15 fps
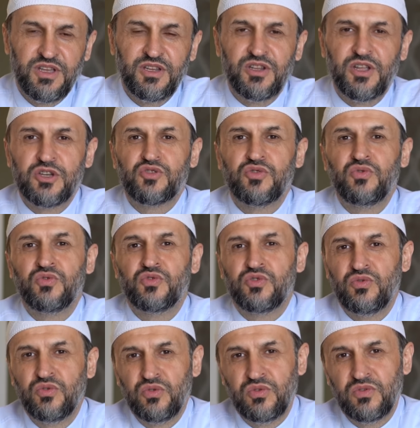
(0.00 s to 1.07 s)
нашу
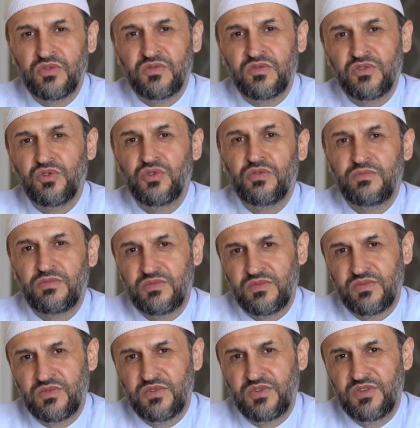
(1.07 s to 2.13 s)
нужду в нем,
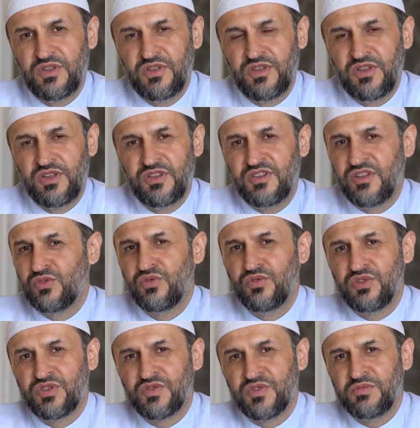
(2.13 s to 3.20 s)

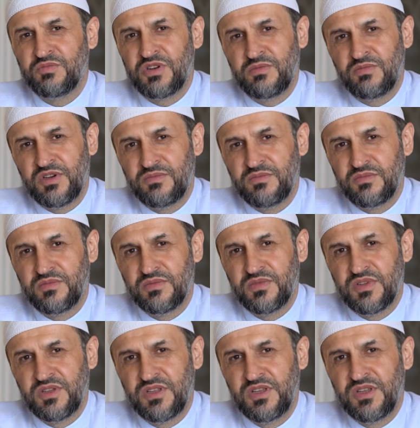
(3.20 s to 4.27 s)
дарует своим рабам
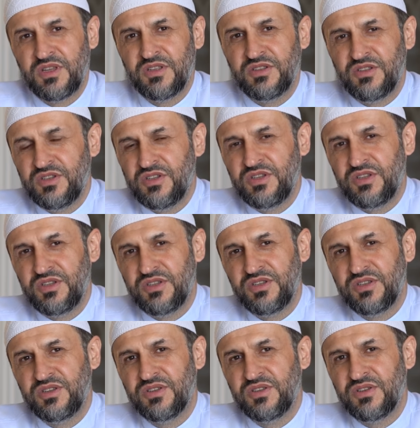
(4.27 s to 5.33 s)
дни,
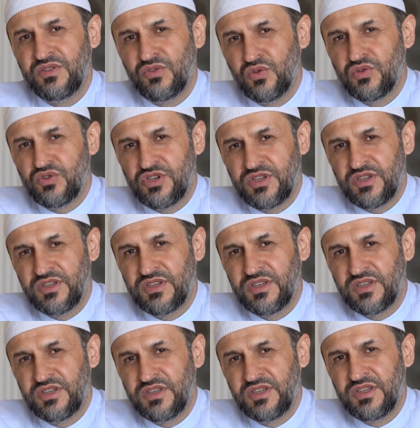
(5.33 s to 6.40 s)
ночи,
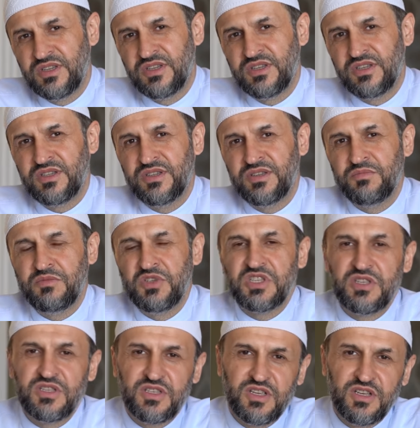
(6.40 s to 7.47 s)

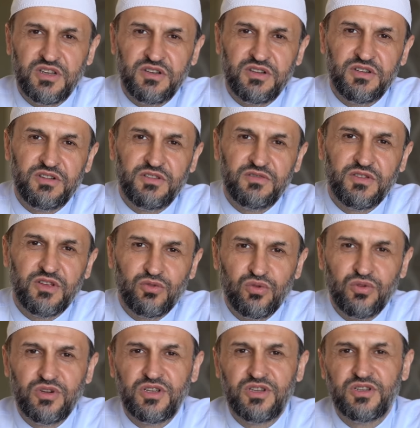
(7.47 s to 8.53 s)
месяца, в
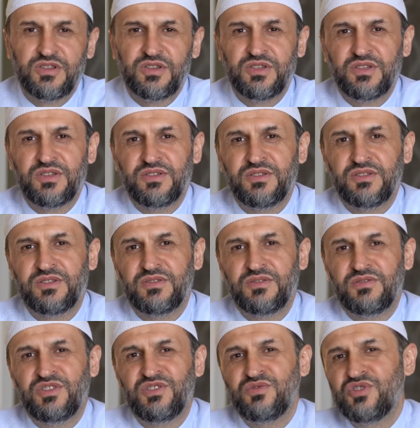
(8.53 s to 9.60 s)
которых
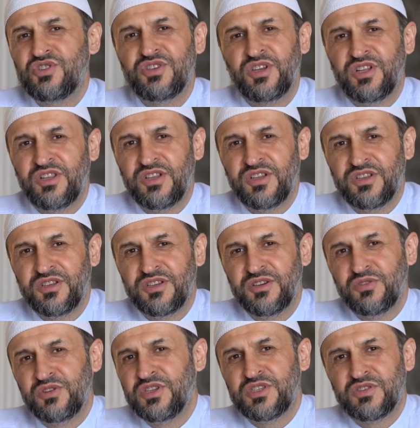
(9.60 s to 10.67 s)
Всевышний Аллах
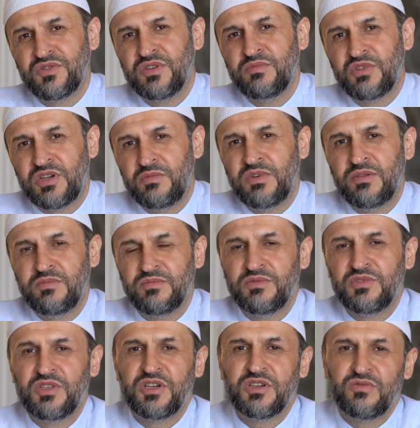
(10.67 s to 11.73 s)
говорит своим рабам,
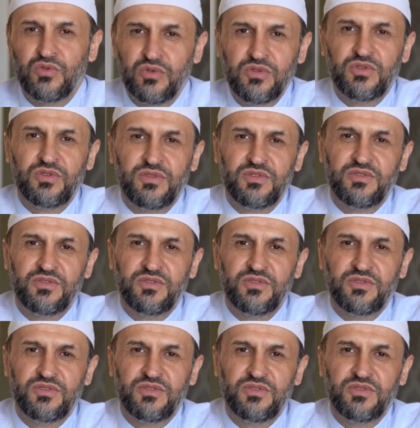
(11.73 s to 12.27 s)
так вот,